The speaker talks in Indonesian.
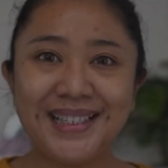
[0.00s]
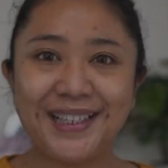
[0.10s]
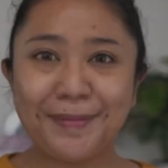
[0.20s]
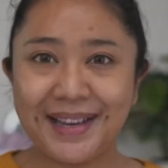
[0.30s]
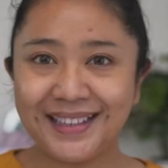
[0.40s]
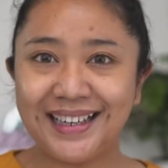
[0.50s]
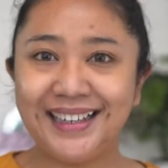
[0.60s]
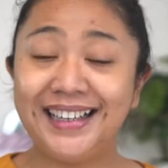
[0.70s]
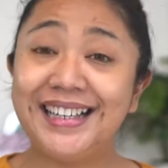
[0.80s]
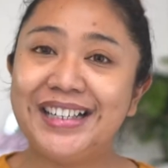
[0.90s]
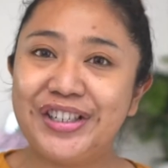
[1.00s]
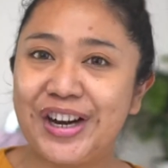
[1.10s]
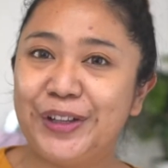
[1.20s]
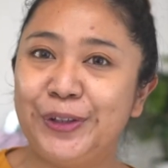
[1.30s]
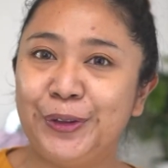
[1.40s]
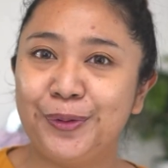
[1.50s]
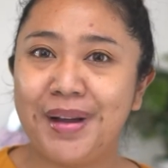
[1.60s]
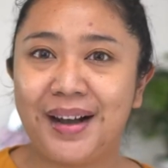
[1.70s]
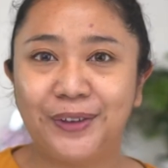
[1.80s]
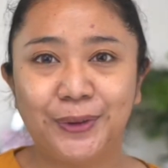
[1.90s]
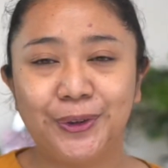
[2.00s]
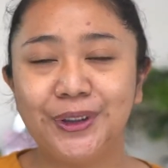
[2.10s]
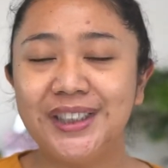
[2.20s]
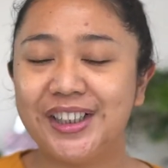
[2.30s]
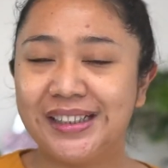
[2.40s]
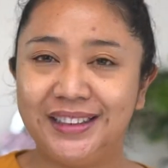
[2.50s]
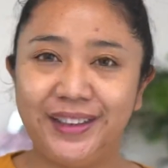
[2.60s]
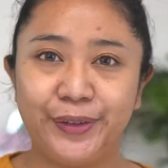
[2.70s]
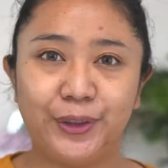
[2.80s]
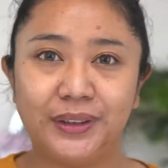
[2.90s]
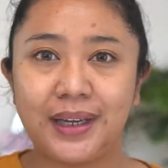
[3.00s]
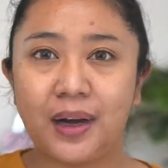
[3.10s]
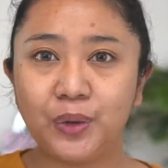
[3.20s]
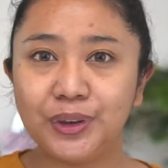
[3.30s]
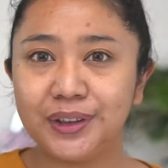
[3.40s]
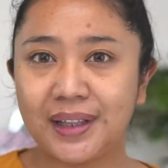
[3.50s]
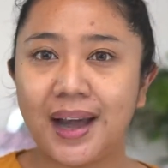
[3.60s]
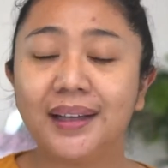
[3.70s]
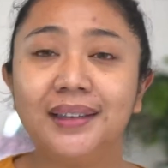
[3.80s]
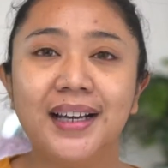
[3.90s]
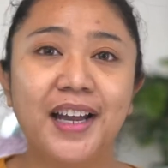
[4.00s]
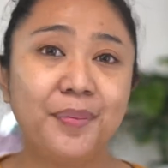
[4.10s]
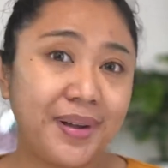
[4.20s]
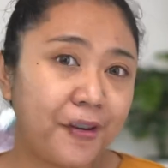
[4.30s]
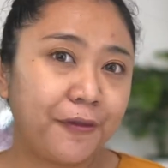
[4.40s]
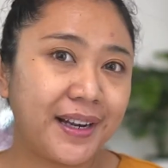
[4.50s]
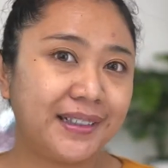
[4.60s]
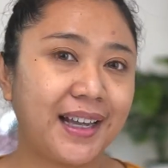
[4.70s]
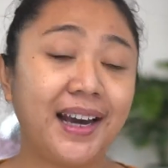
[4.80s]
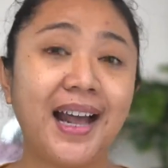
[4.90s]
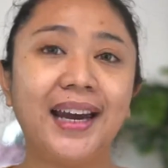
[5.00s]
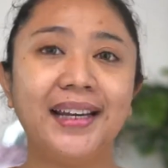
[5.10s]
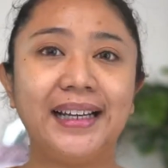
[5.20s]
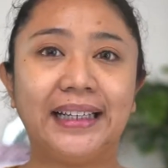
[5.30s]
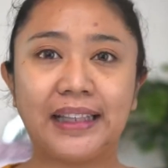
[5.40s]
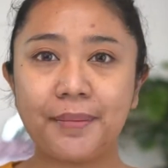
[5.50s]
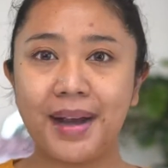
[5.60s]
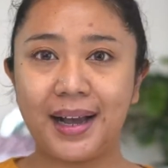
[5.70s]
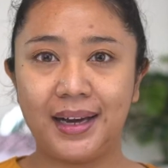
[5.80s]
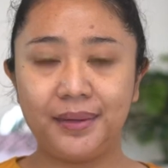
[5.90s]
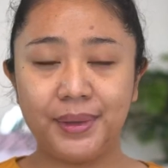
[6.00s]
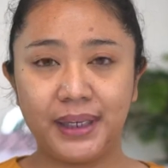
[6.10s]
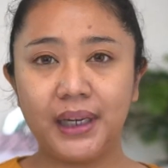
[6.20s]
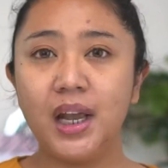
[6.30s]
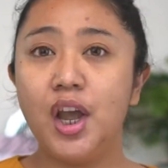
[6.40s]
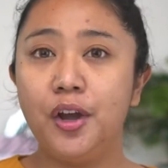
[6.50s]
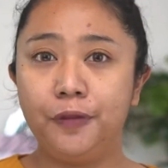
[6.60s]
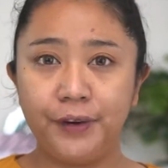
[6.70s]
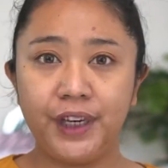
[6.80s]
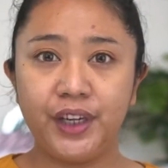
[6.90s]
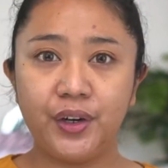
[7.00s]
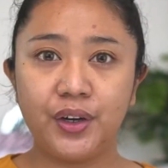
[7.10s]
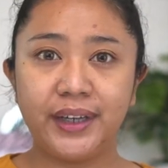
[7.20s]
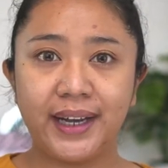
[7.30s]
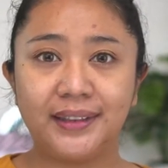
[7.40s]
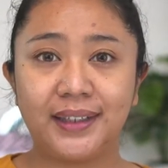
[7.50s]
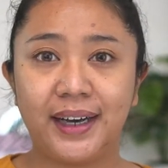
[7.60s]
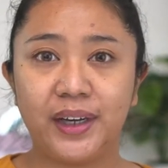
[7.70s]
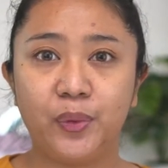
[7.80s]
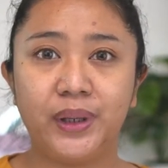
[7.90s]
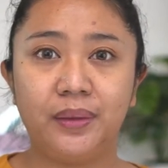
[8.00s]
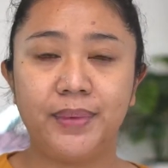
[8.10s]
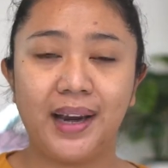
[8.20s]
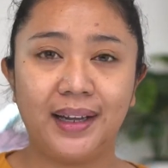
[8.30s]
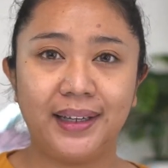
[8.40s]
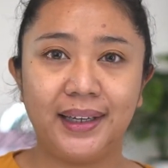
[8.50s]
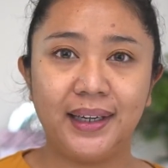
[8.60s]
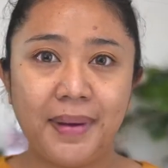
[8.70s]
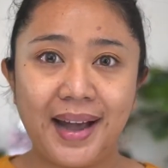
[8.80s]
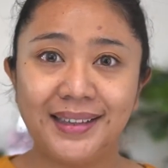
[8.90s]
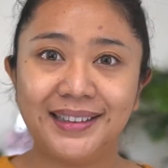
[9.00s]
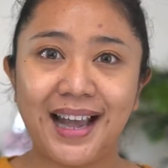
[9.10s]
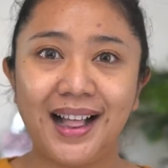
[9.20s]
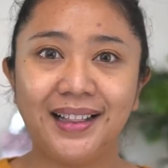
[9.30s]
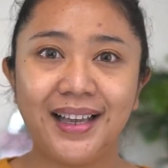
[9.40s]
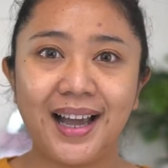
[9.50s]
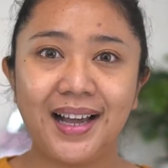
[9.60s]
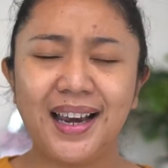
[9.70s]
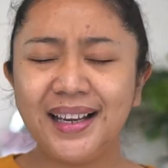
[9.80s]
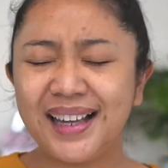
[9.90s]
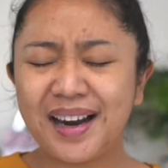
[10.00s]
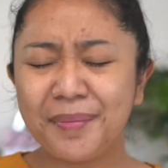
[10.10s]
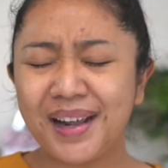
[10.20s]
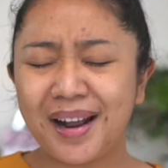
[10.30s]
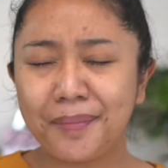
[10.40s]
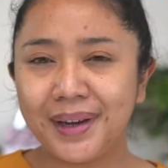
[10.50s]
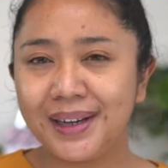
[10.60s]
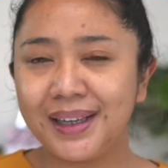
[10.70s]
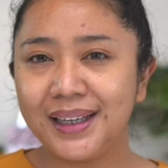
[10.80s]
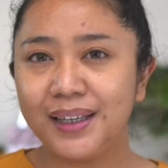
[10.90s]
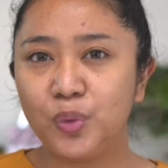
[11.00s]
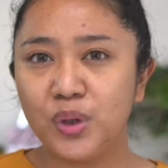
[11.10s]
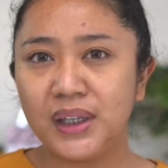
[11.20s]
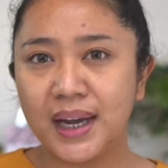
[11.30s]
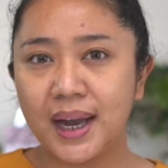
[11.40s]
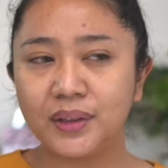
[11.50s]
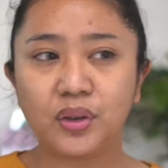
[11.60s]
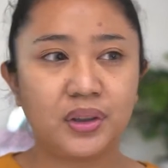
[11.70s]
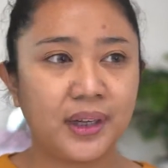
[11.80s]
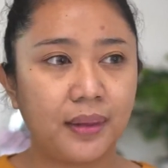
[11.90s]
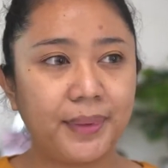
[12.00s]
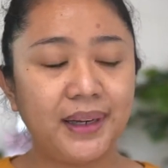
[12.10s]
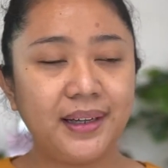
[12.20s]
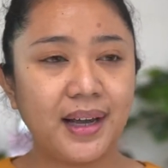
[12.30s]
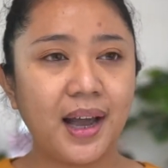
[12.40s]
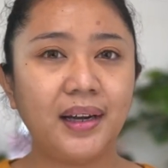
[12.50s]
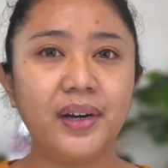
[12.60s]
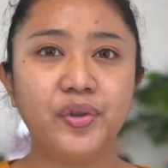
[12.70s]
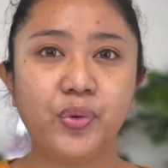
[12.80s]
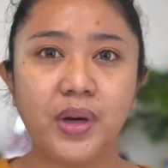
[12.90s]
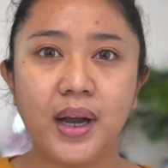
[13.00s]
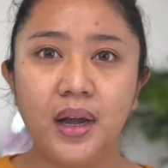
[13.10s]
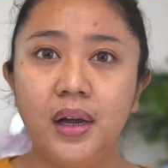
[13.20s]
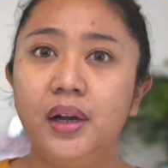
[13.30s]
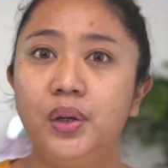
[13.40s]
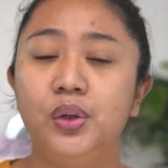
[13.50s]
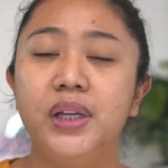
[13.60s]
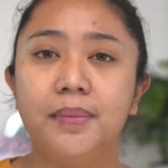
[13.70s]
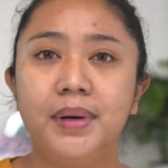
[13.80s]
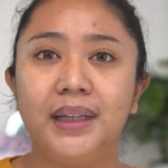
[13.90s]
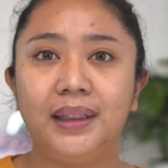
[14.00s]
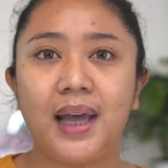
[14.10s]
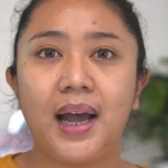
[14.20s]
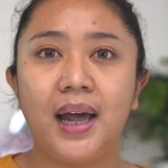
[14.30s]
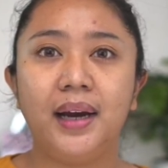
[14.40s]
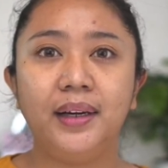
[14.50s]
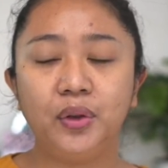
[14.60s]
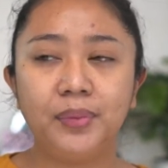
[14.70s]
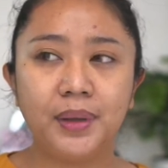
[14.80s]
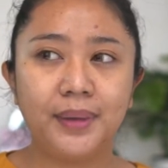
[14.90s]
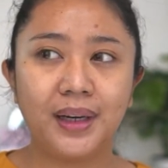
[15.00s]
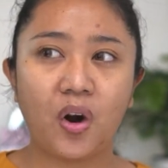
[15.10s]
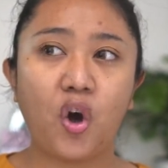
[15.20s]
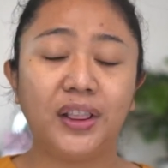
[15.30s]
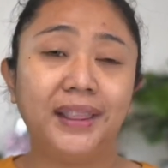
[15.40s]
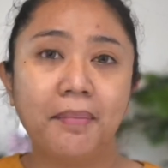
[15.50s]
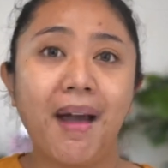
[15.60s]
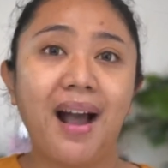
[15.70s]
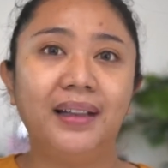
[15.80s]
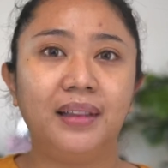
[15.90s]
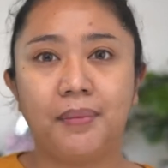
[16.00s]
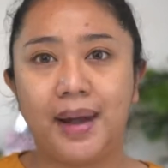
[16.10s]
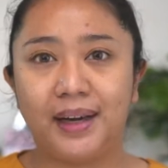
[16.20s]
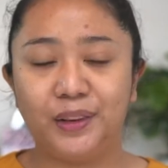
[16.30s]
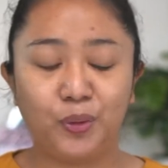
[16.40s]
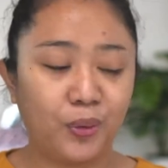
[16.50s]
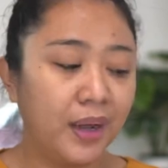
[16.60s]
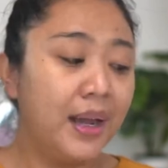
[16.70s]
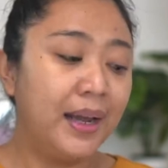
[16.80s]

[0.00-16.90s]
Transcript: Michi, balik lagi di channel YouTube aku, Jiglisius. Aku start dengan bare face karena hari ini kita bakalan bikin video Get Ready With Me lagi. Kebahas hal yang lagi rame-rame nih di dunia sosial media dan juga dunia berita. Karena ini tuh bener-bener hot banget kemarin tuh.